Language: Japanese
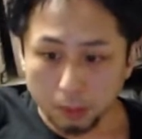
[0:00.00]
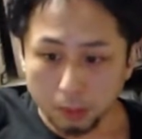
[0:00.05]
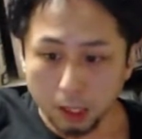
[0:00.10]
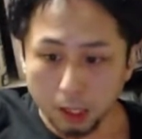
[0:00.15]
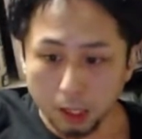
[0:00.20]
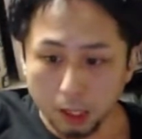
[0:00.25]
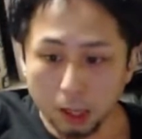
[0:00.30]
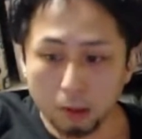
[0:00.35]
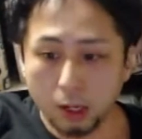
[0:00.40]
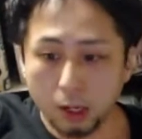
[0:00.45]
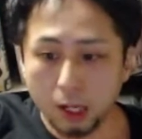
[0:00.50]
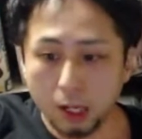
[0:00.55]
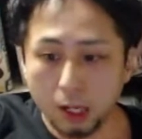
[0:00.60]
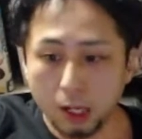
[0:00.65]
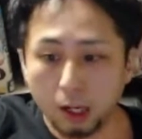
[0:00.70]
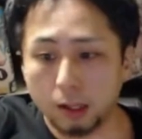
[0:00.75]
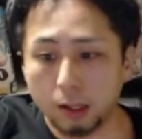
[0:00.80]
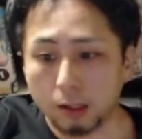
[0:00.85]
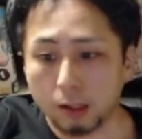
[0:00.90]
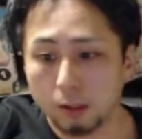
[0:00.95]
言語はい
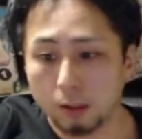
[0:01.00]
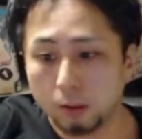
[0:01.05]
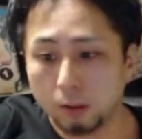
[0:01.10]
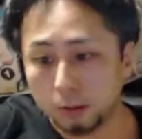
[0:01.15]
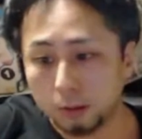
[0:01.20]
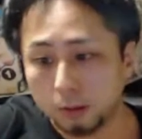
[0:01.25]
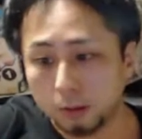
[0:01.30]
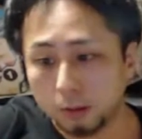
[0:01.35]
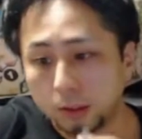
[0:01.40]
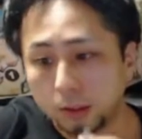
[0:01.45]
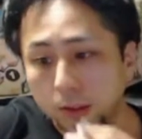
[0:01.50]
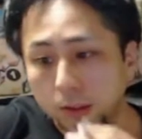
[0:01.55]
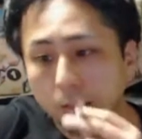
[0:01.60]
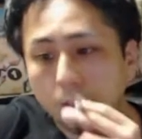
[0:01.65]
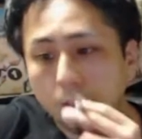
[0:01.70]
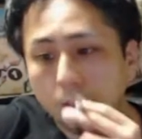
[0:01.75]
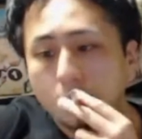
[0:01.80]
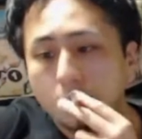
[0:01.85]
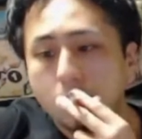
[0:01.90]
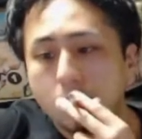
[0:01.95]
らないんだよ。
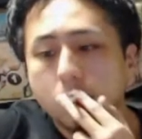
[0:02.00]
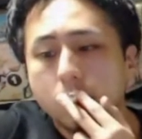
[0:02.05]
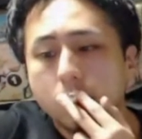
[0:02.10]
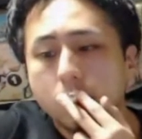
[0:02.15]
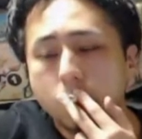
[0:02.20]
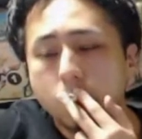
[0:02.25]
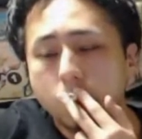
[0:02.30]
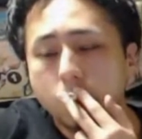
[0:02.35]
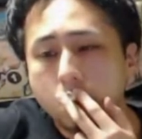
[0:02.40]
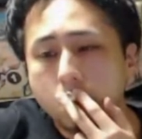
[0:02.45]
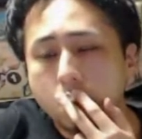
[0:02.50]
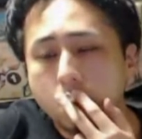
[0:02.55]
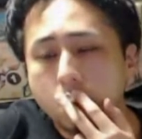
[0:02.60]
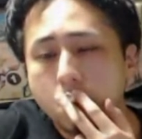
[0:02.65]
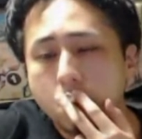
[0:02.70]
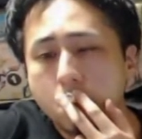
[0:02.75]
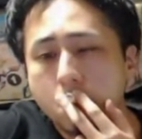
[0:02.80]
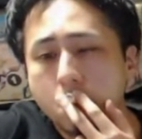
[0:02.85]
うん。だか